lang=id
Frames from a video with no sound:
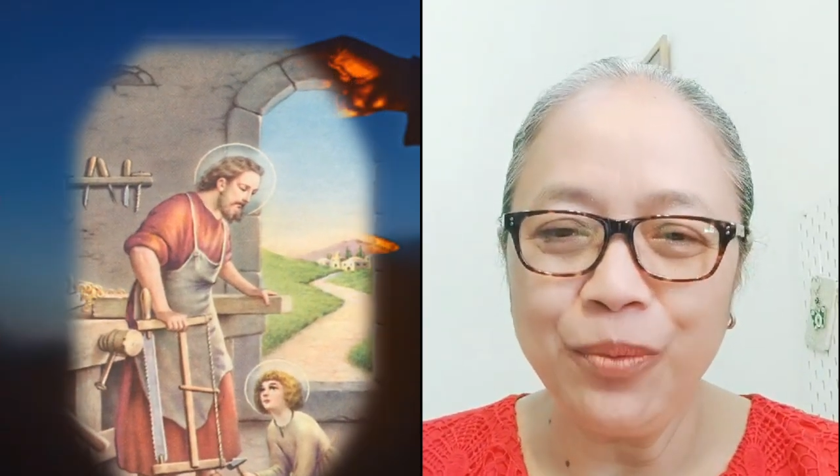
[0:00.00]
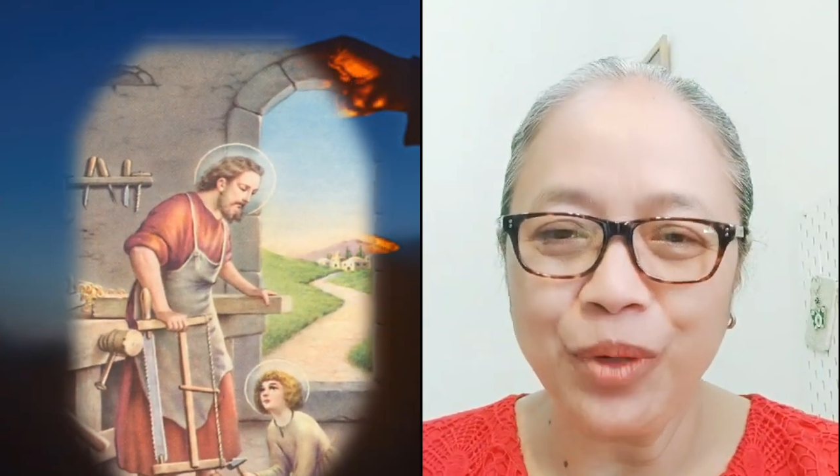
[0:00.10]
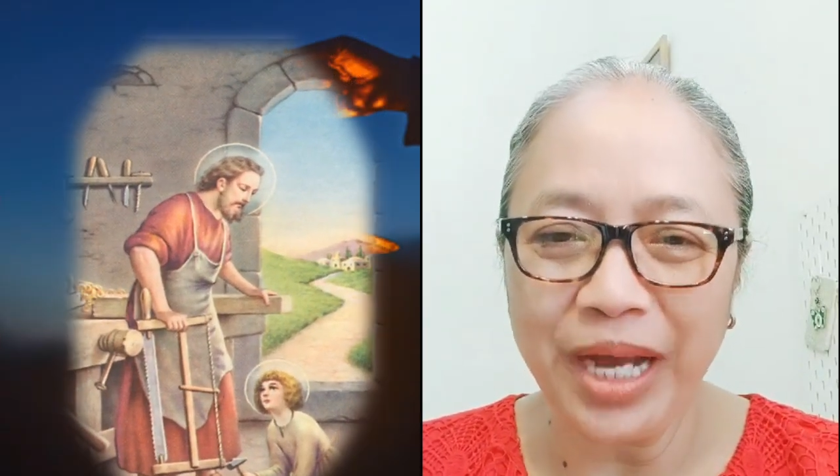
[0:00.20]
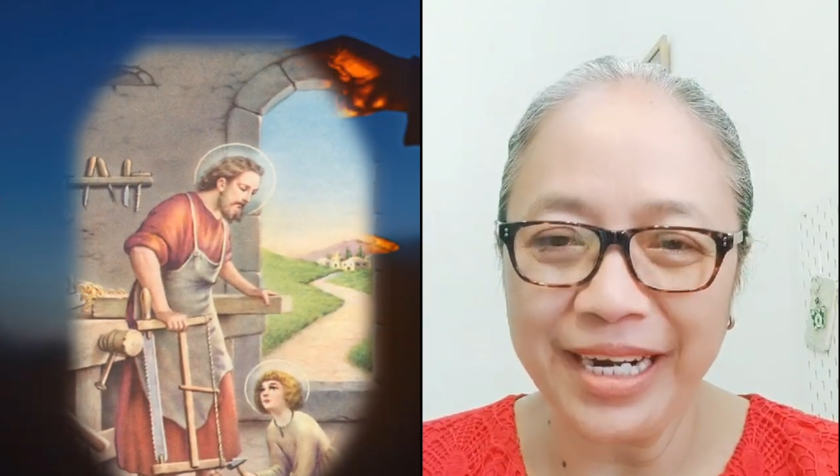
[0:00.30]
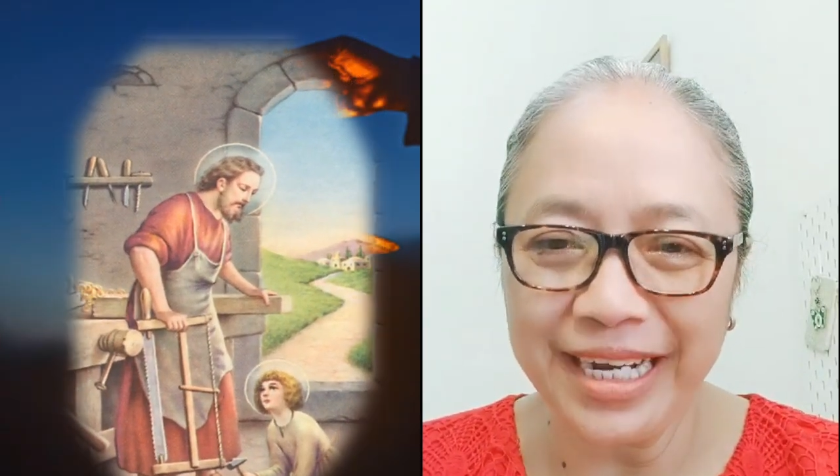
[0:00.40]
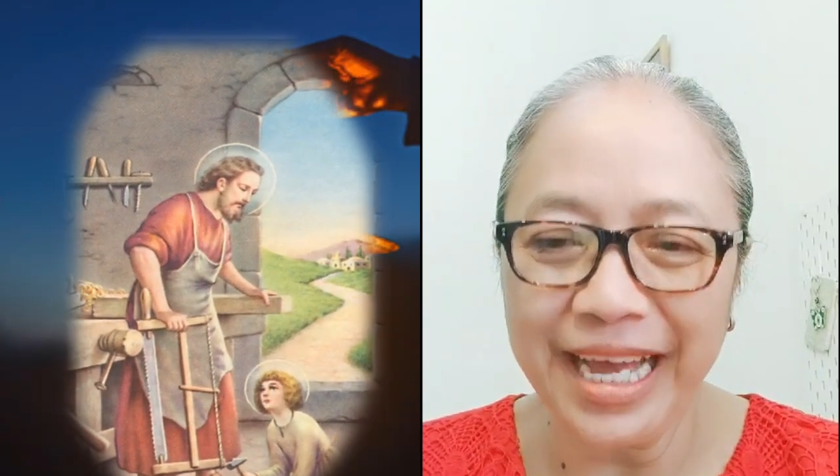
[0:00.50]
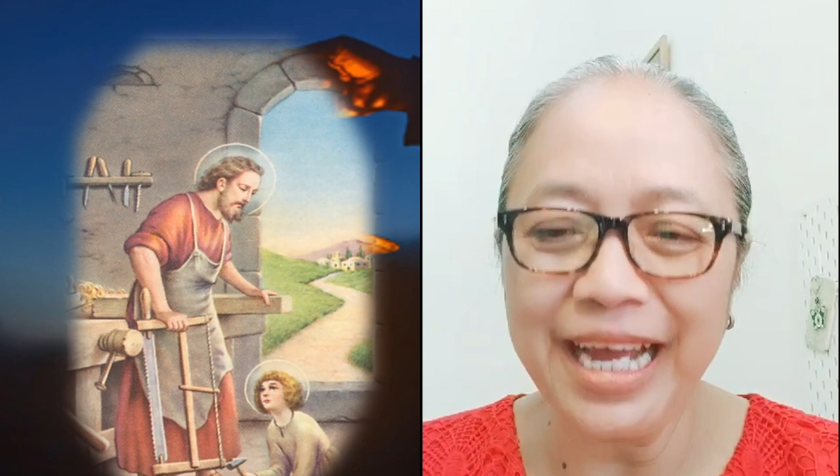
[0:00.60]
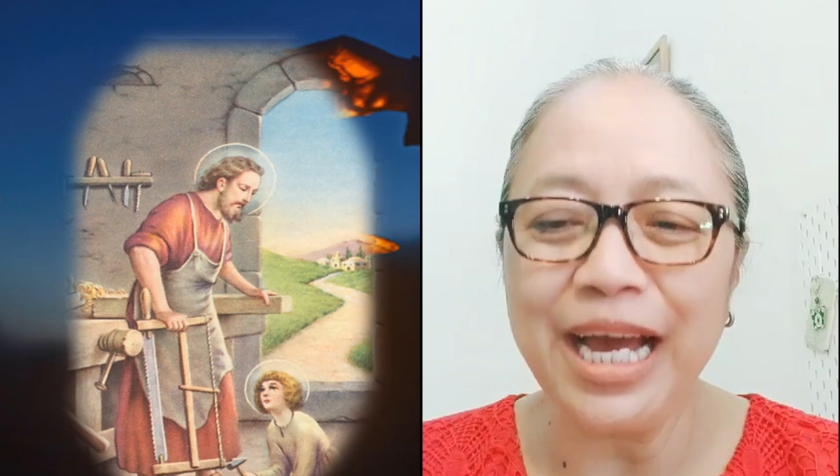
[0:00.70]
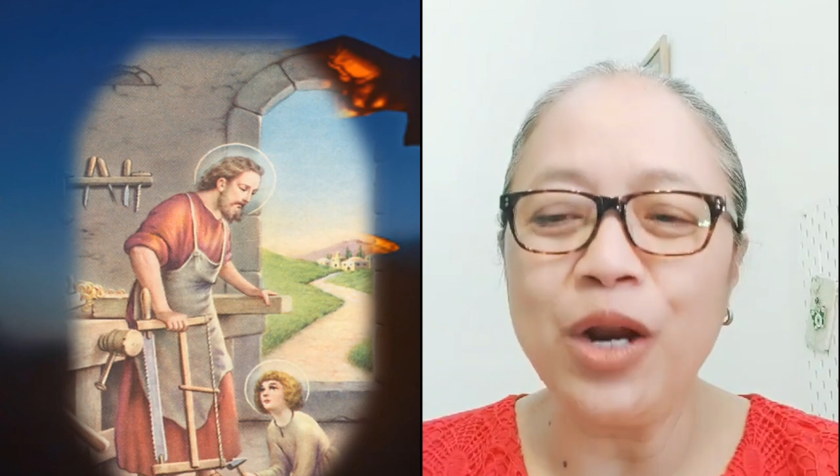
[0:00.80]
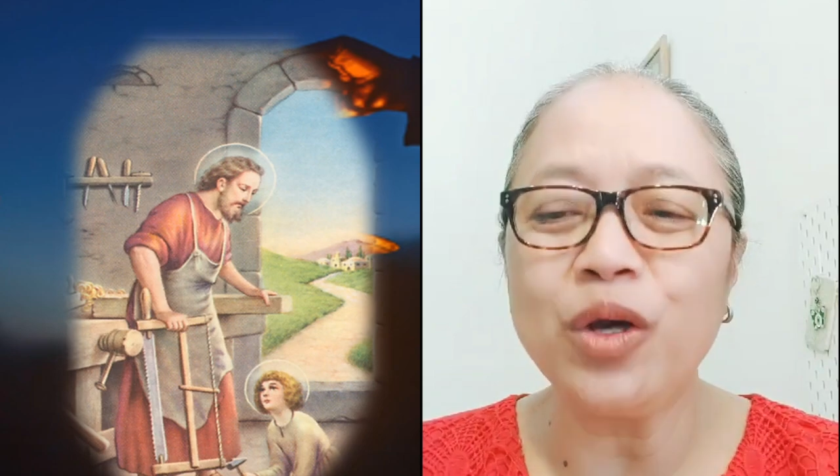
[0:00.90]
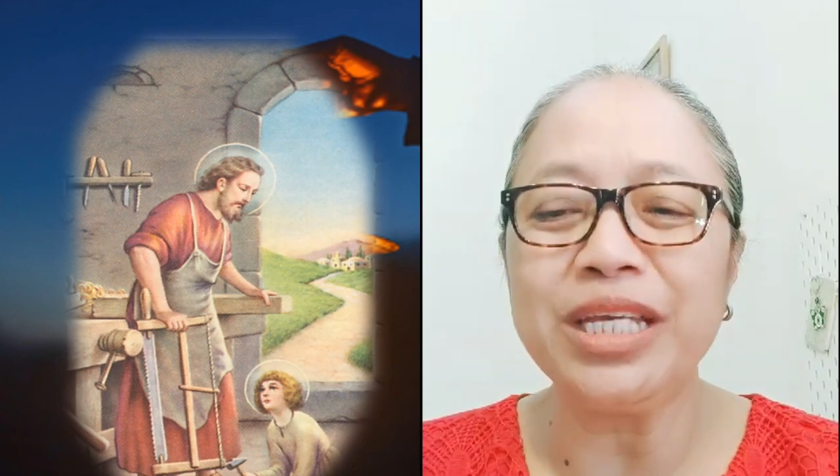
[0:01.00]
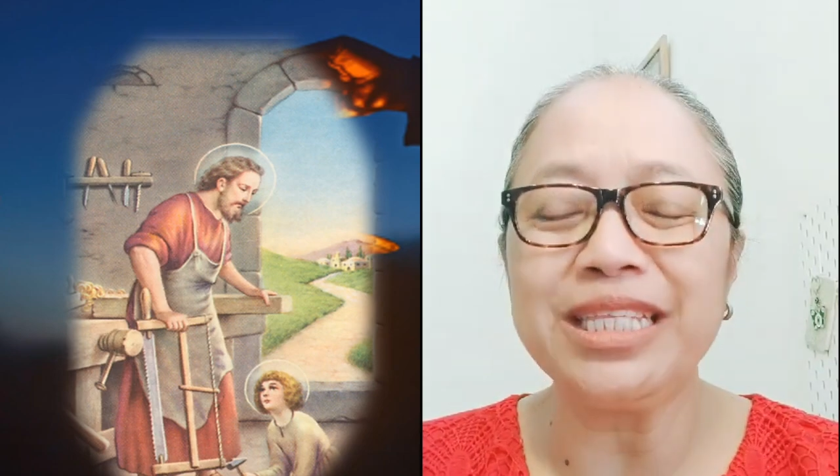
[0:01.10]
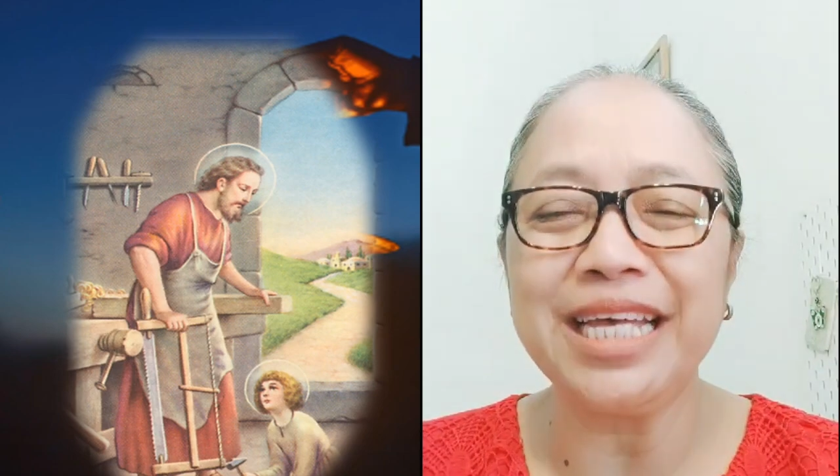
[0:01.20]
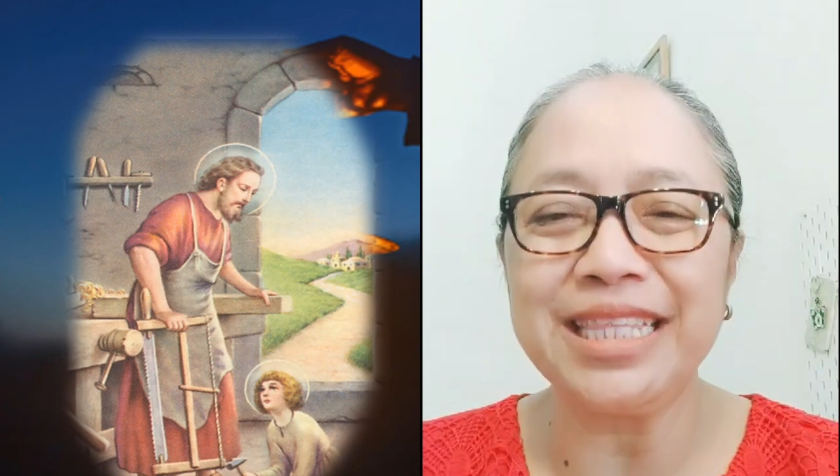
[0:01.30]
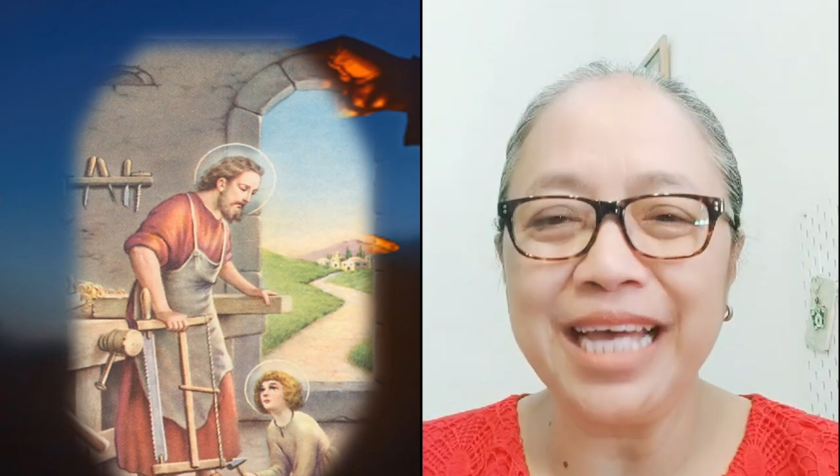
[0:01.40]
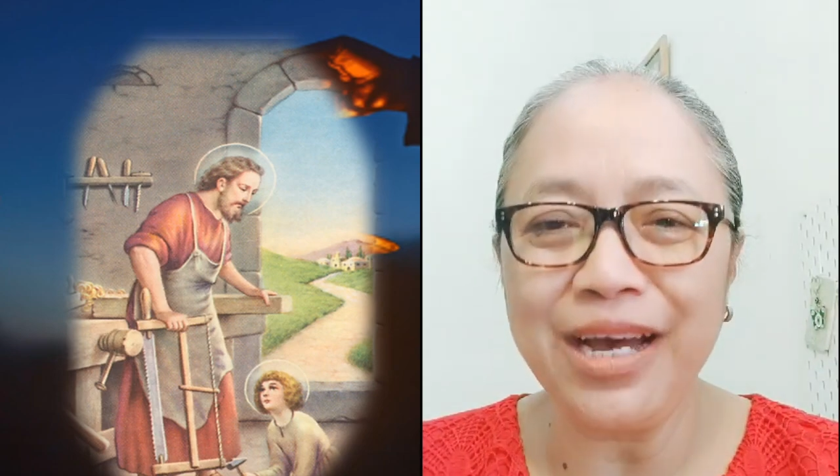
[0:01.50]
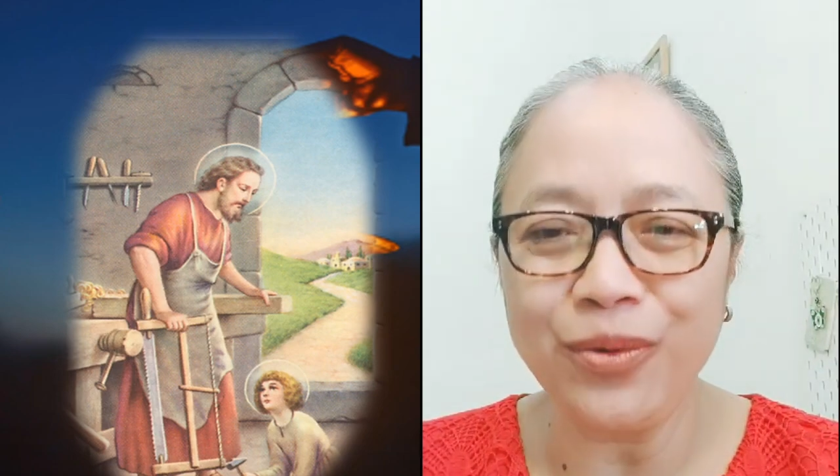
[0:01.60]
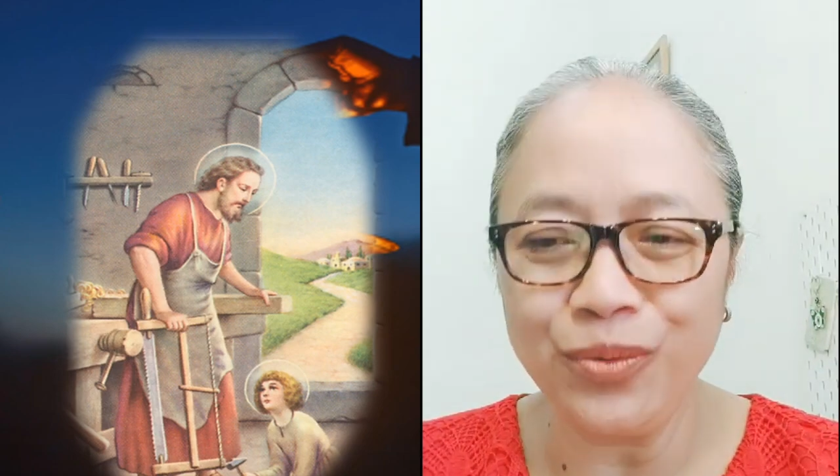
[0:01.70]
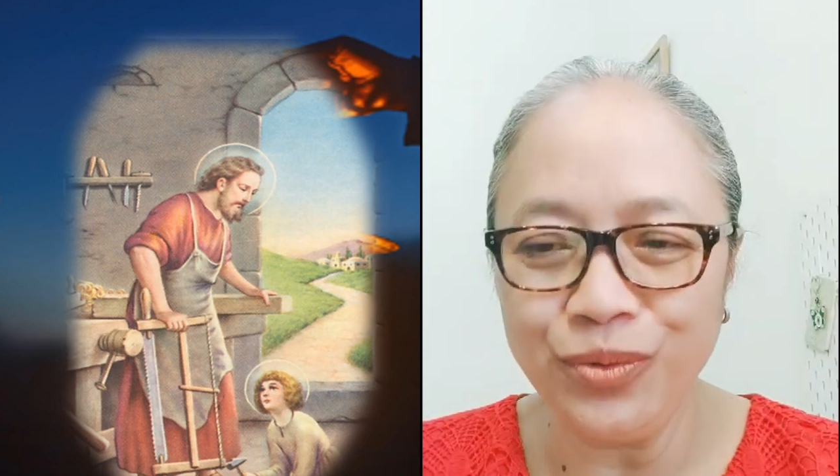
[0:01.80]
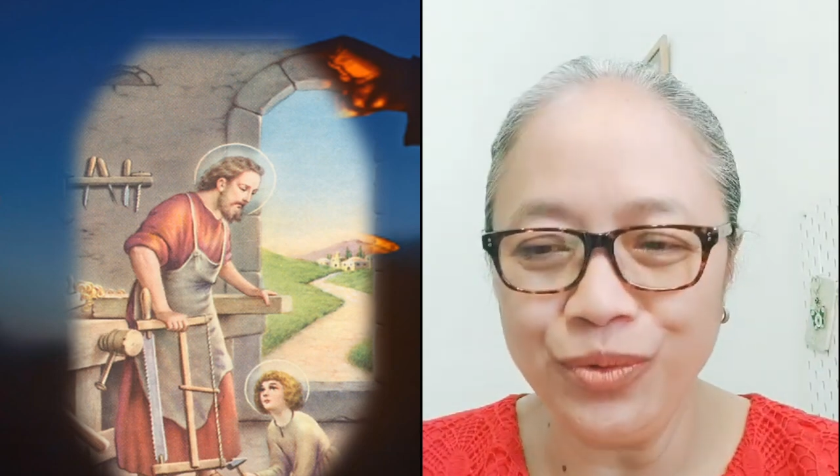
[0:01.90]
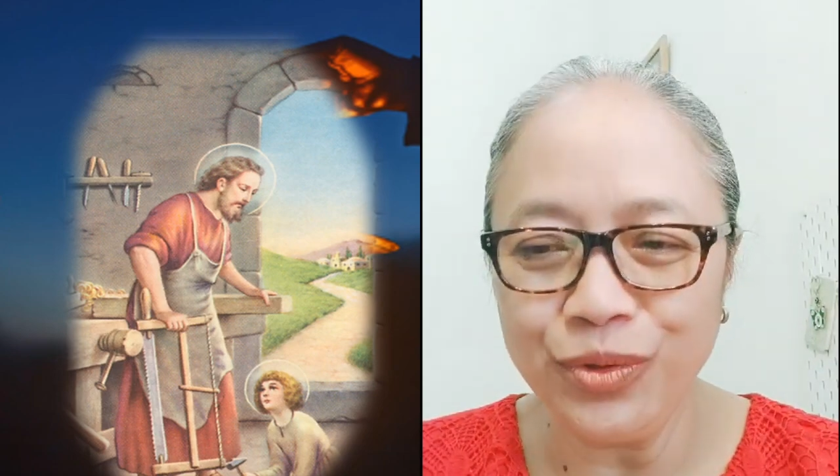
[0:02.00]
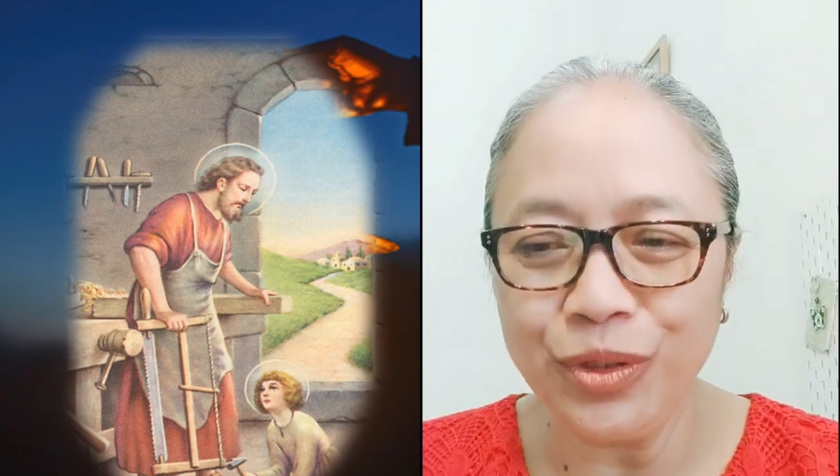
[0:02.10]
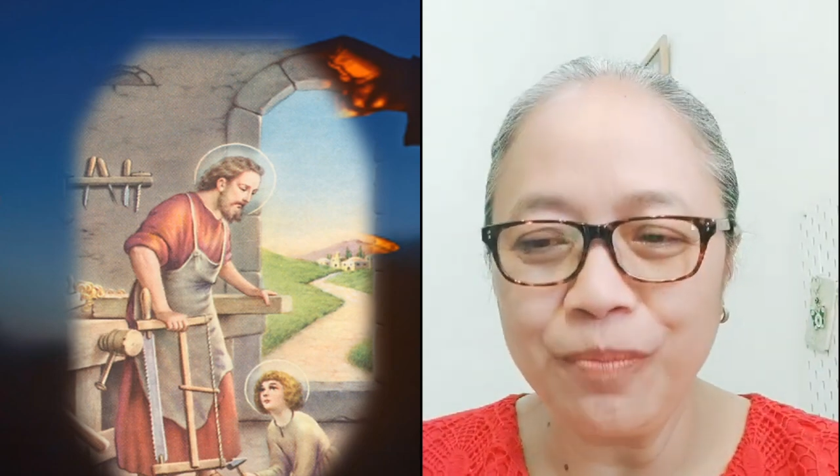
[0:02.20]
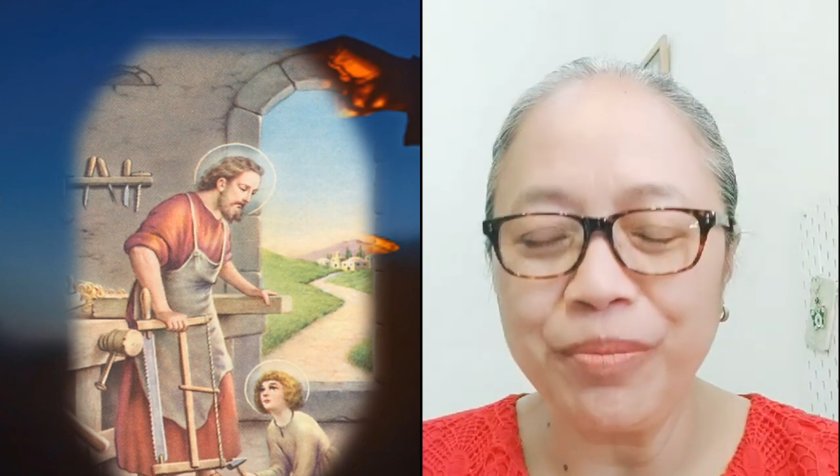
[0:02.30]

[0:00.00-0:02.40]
bukankah kalau kita tahu